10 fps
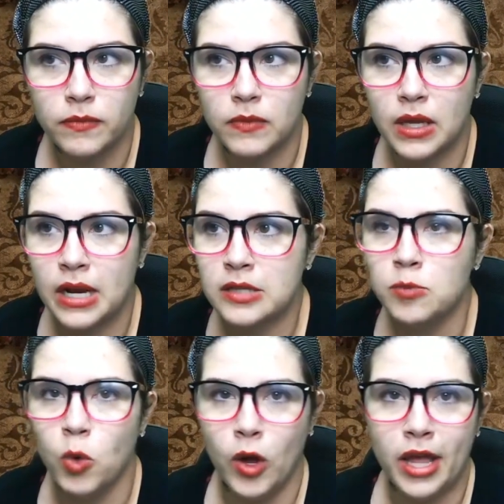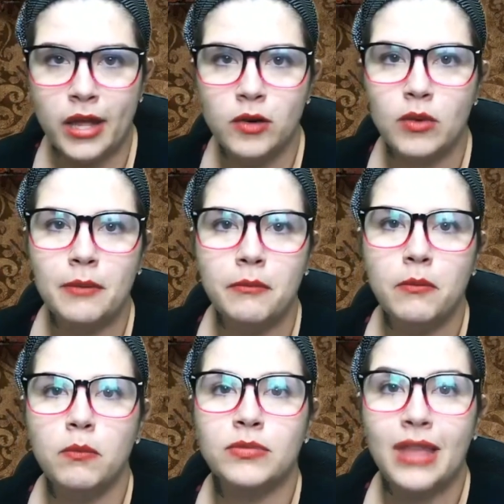eles morreram há
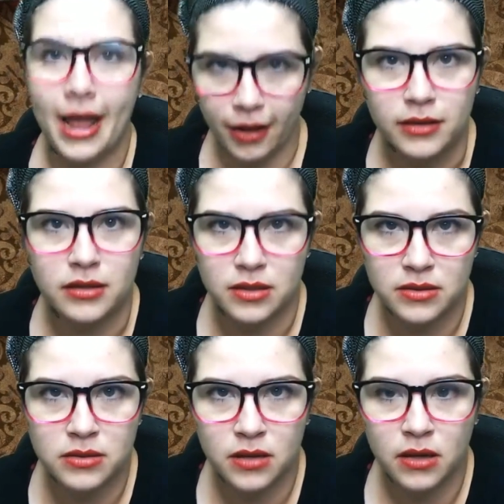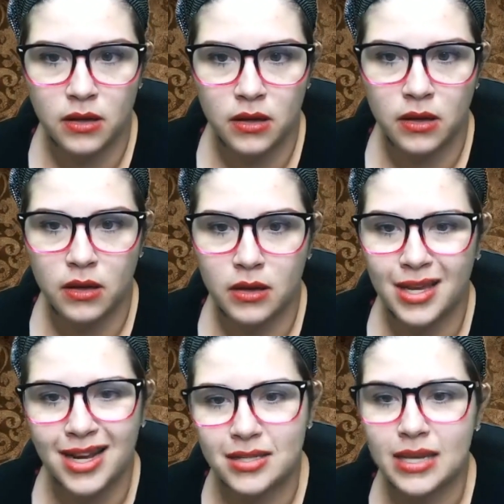décadas
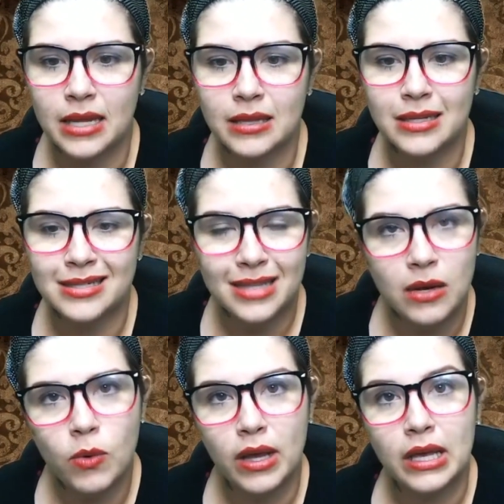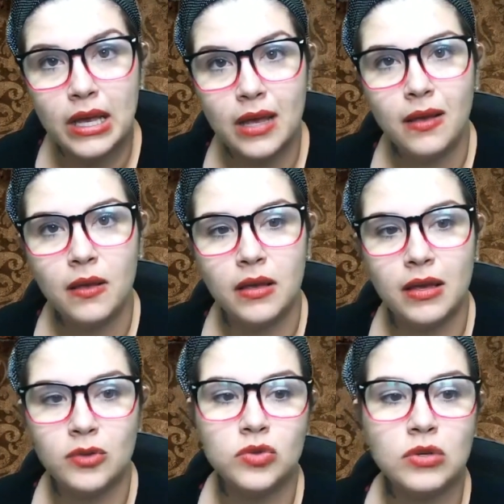e eles ainda estão aqui,
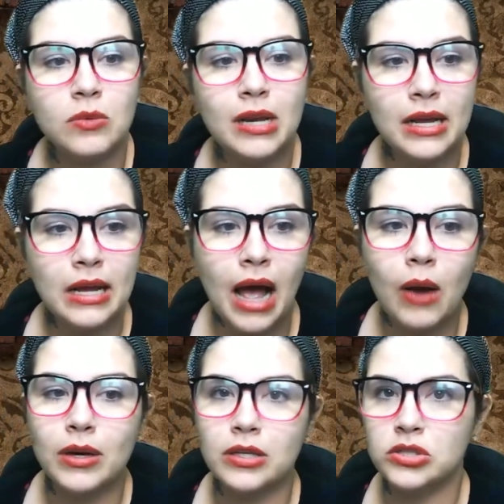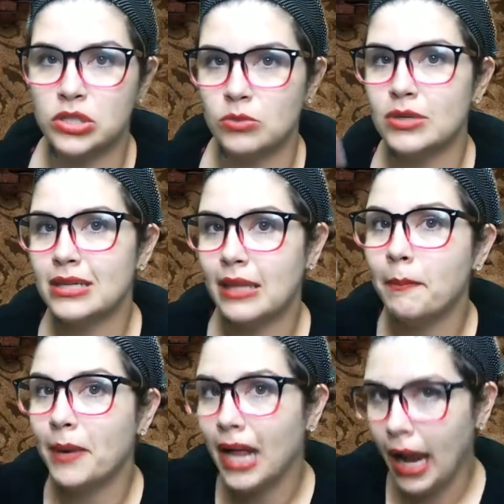isso não é legal. Eles tinham que estar
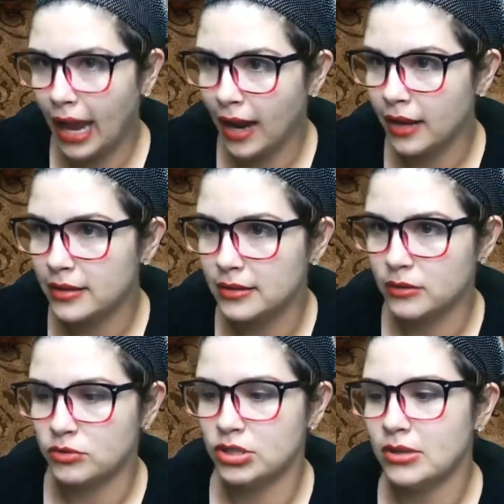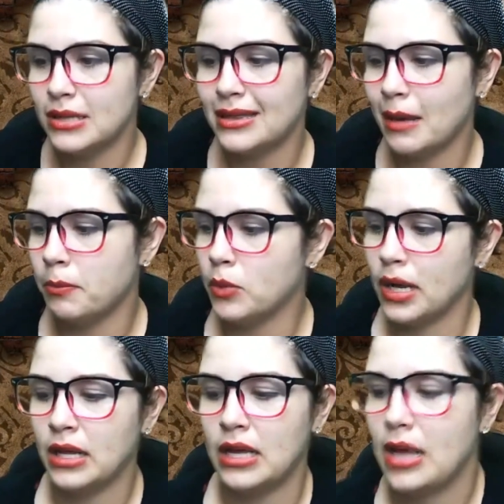tá para lá, não tinham que estar tá por
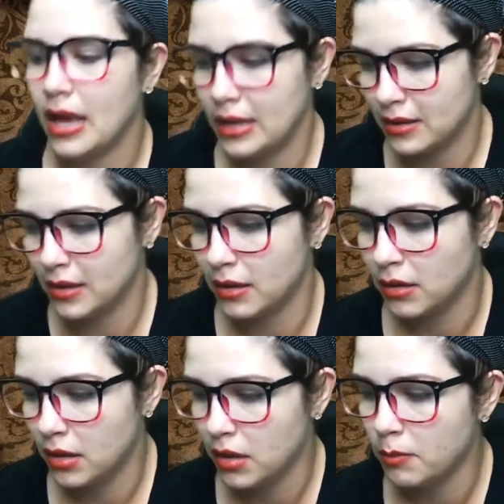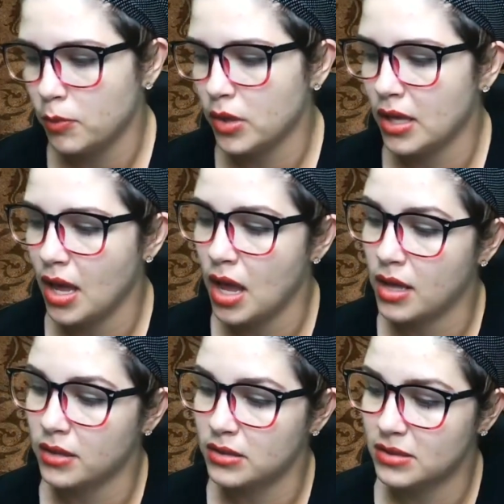aqui ainda. E por que
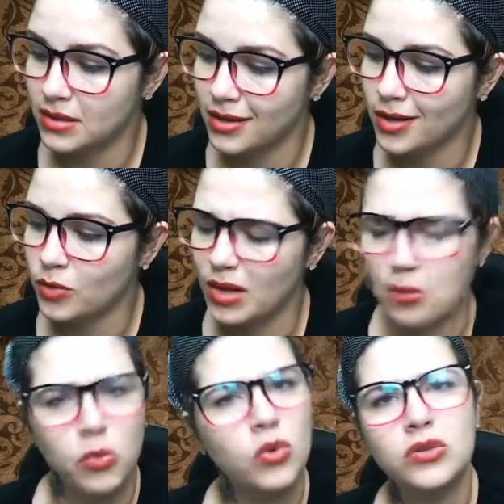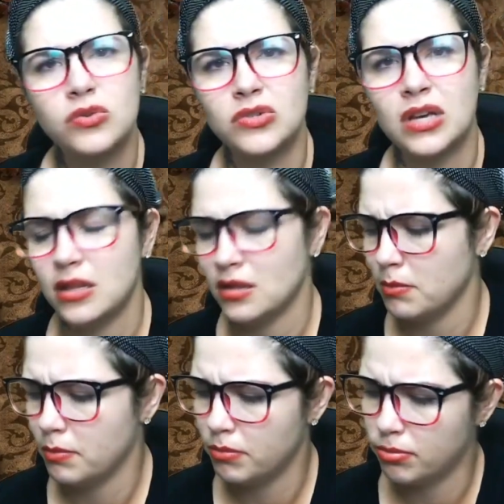ainda estão? Tem muitos ainda
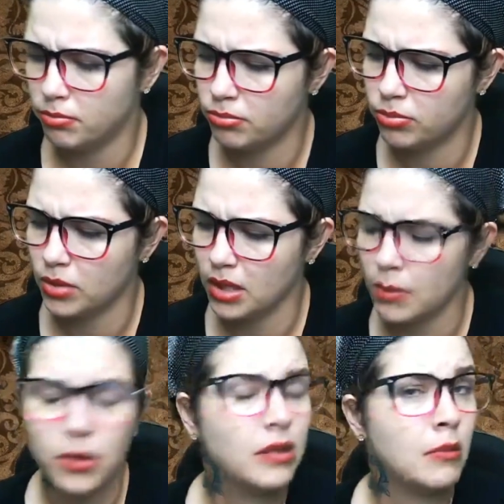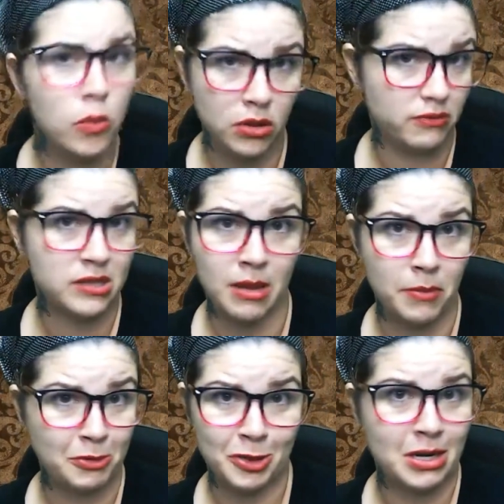por aqui, porque tem muito
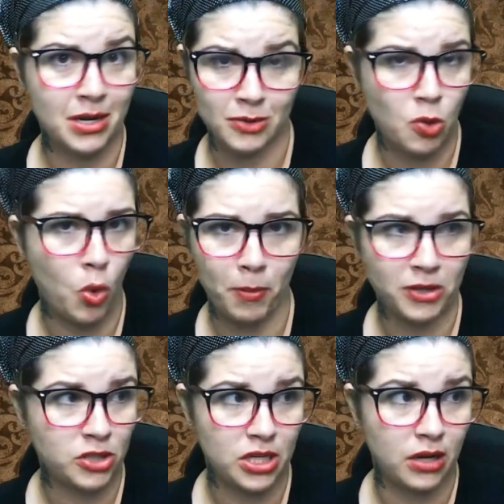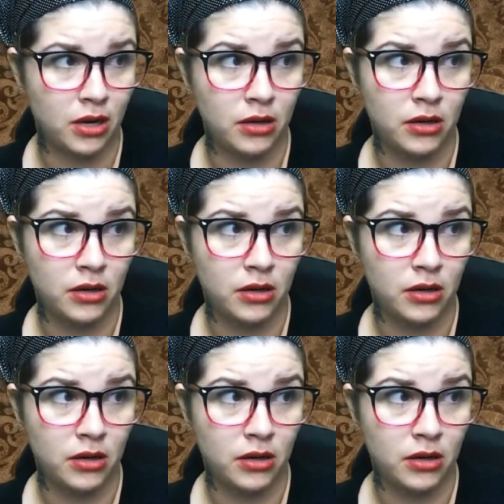avistamento de criança com roupa antiga,